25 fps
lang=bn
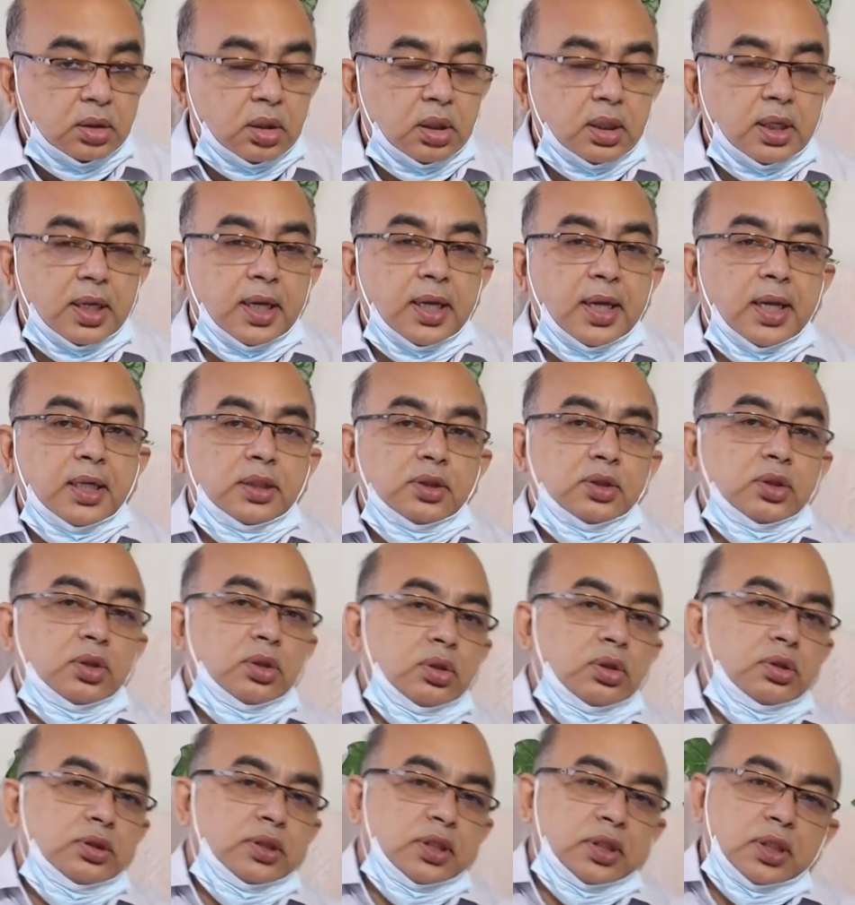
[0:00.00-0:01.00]
তো এর
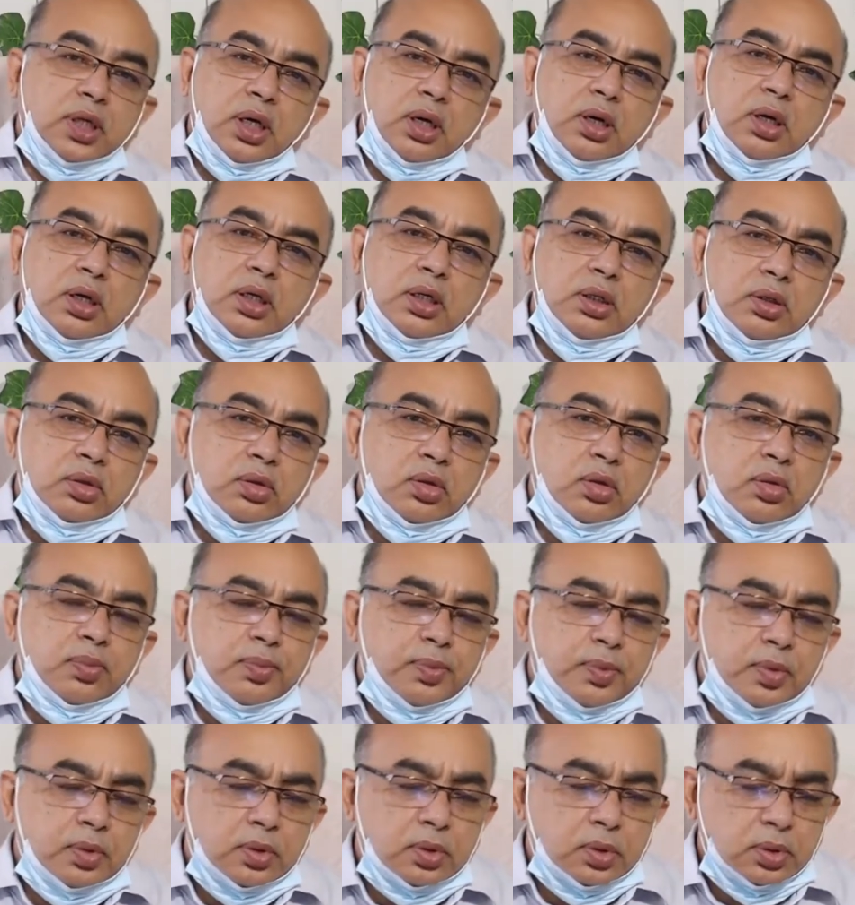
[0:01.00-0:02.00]
জন্য যেটা হয়
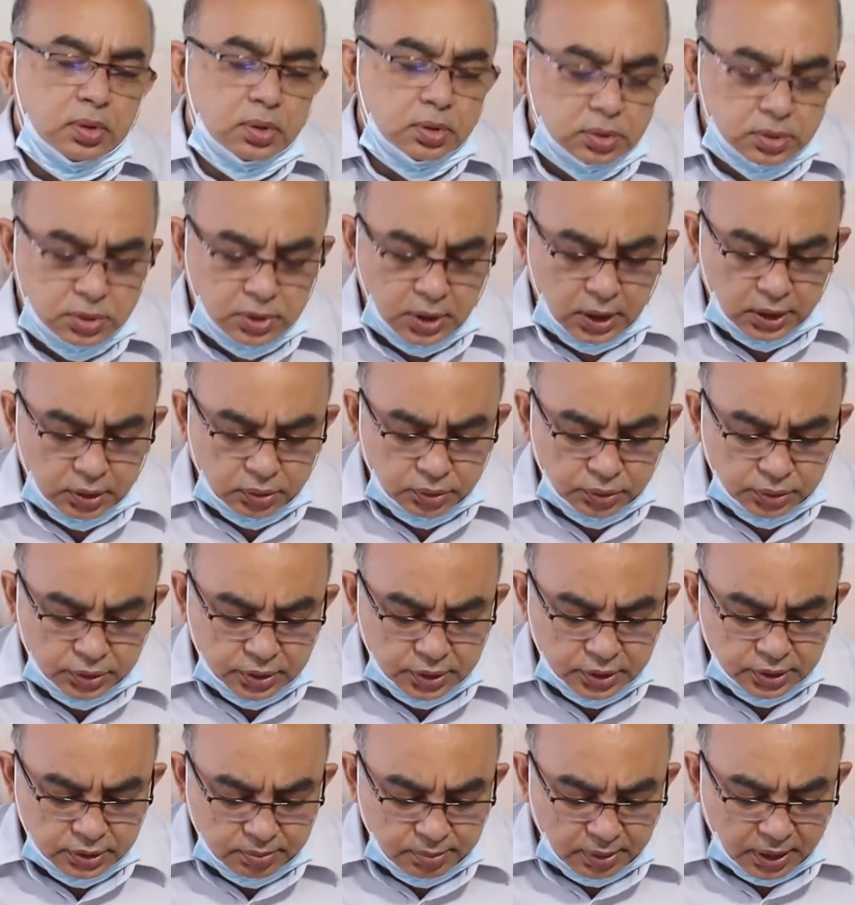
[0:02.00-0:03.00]

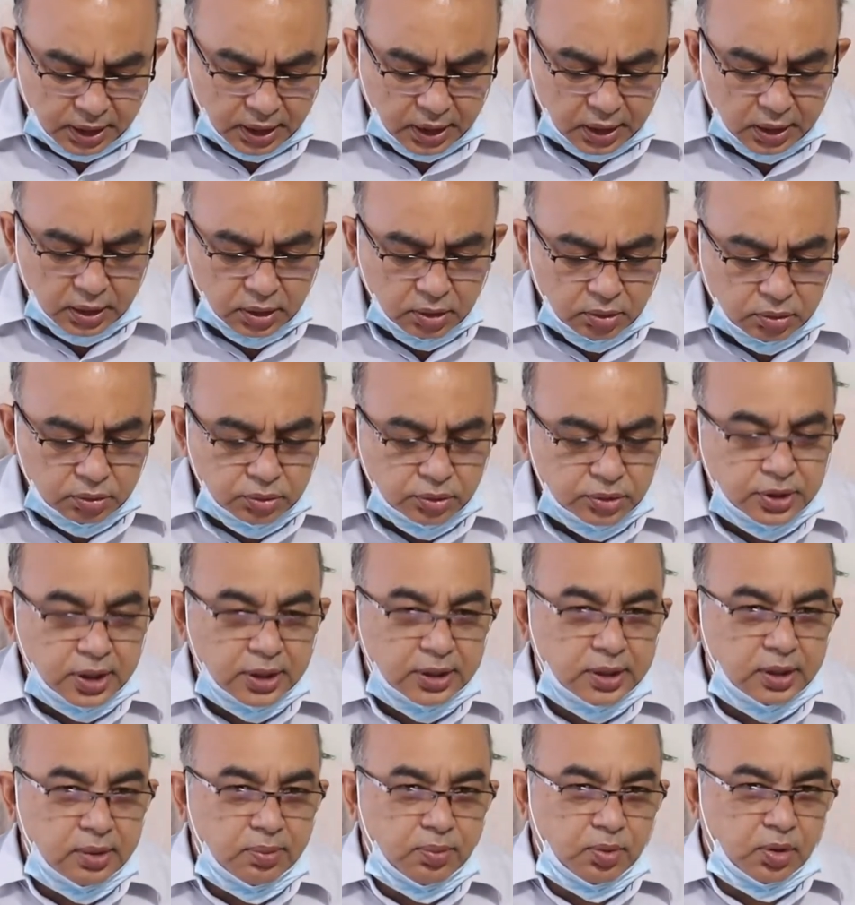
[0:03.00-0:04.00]
লিকোসাইটোসিস বা
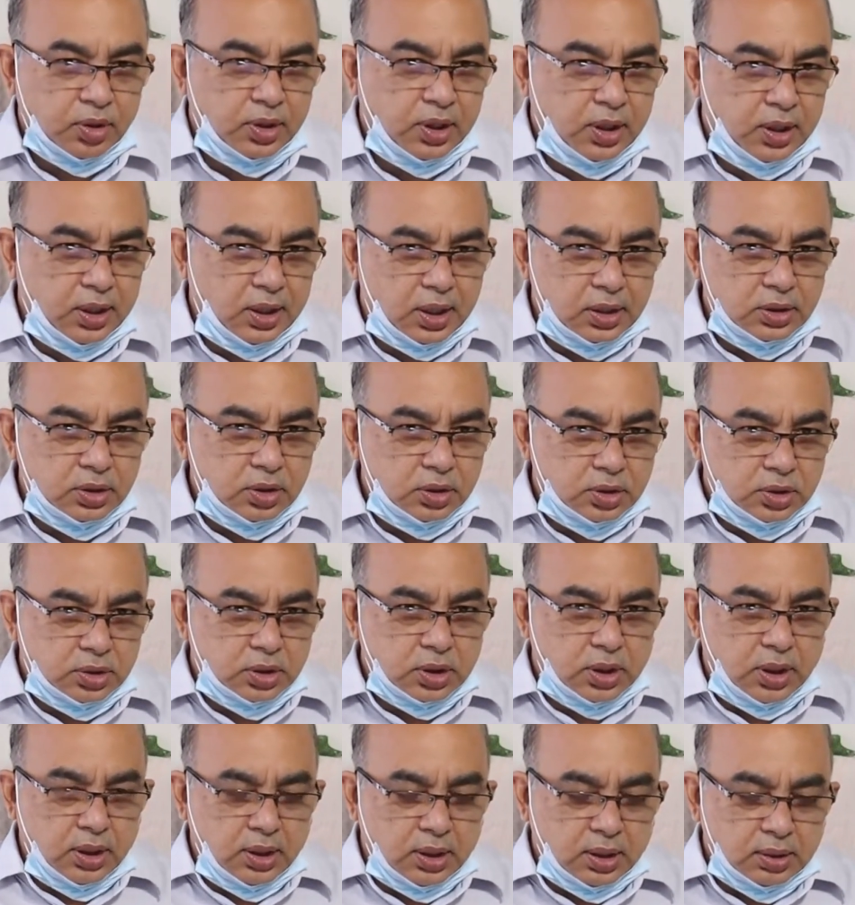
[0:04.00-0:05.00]
লিউকোসাইটের প্রধান কাজ
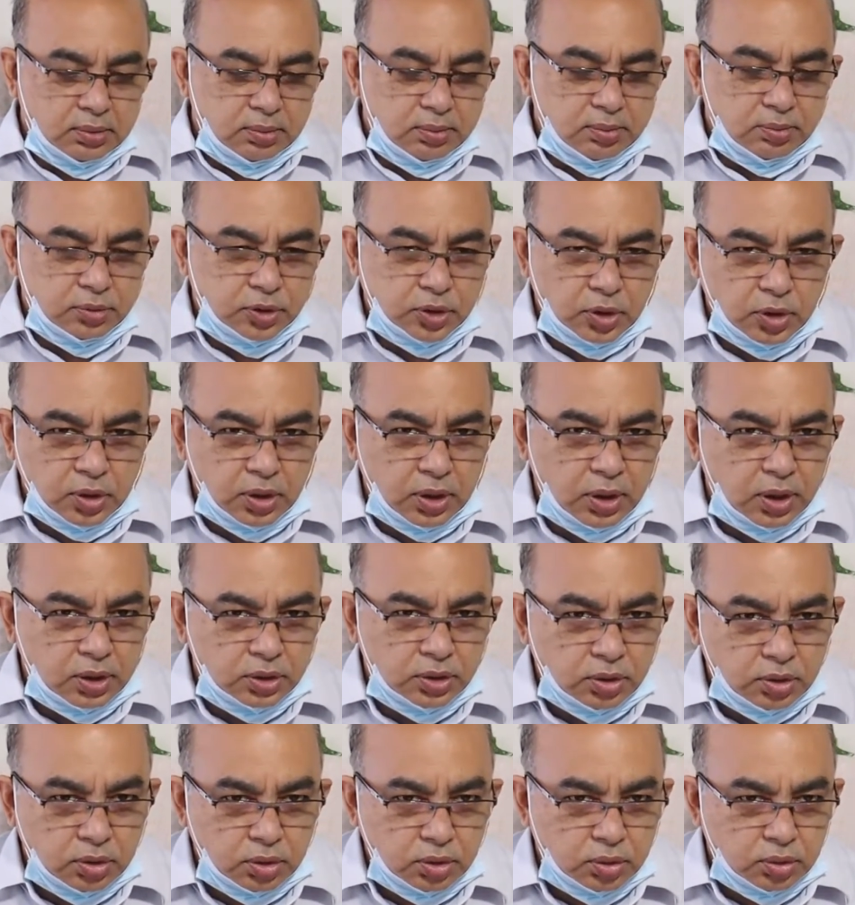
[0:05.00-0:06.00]
হচ্ছে শরীরে
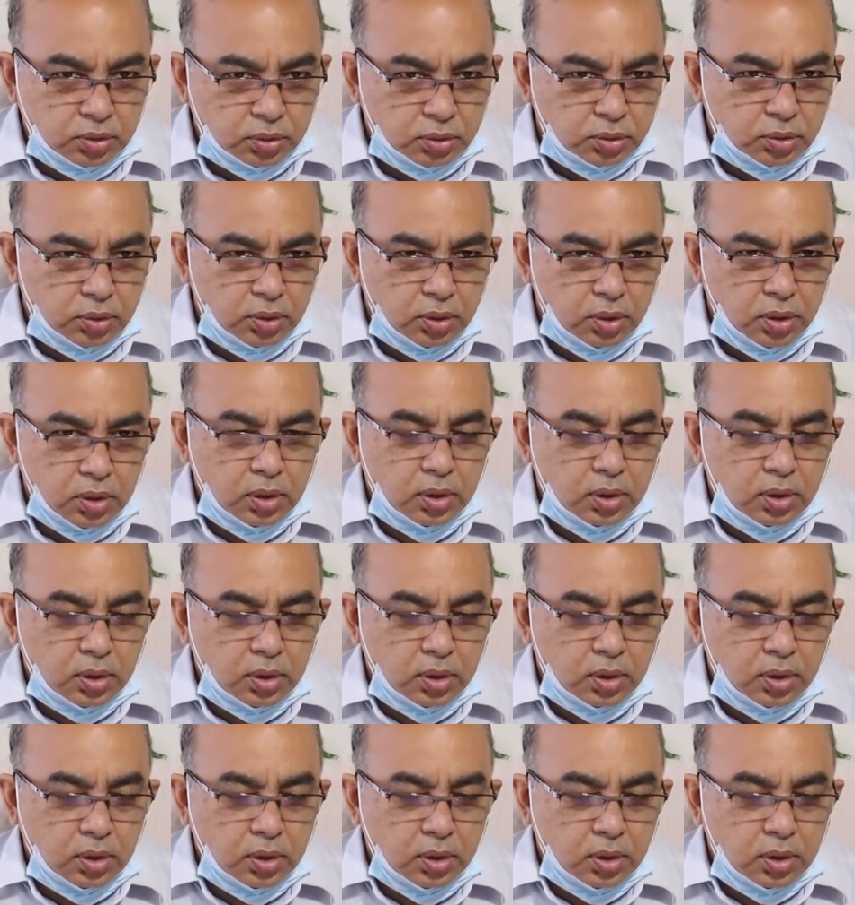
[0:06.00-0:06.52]
যখন কোনো